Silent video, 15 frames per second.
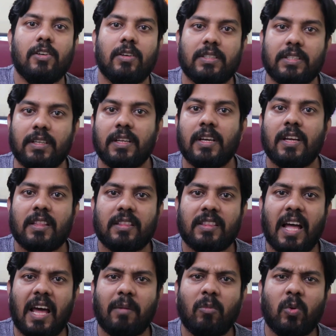ভিডিও আছে
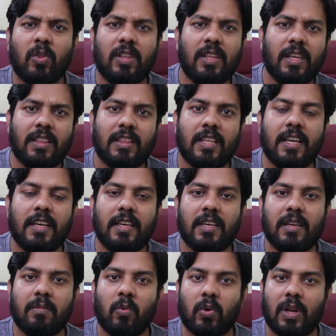তার মধ্যে
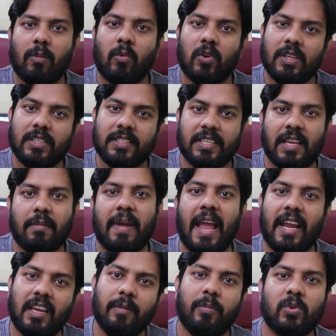তিনটি মোটামুটি সেম
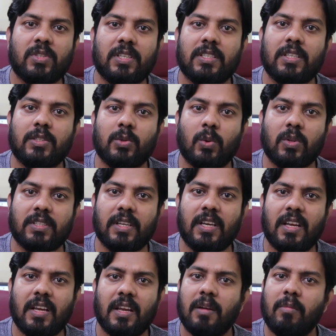একই প্রসেসে চলছে
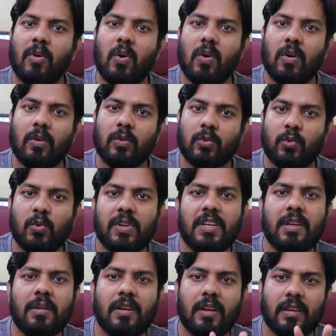এবং
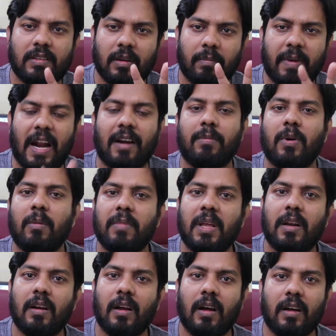দুইটি যে
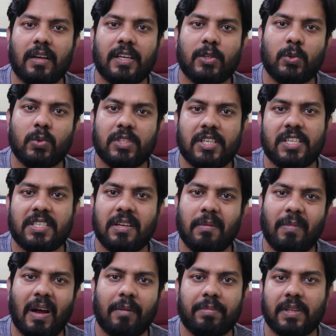প্ল্যাটফর্মের কিছু
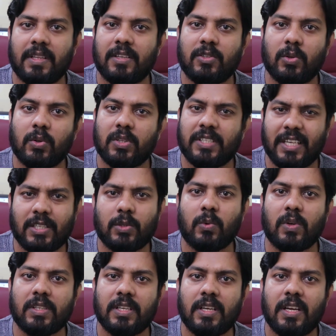সিস্টেম আপনাদের জন্য চেঞ্জ
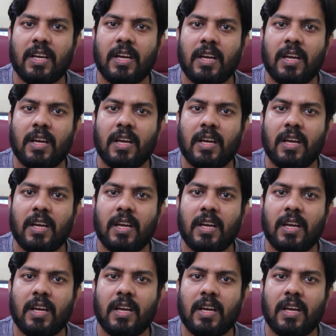করেছে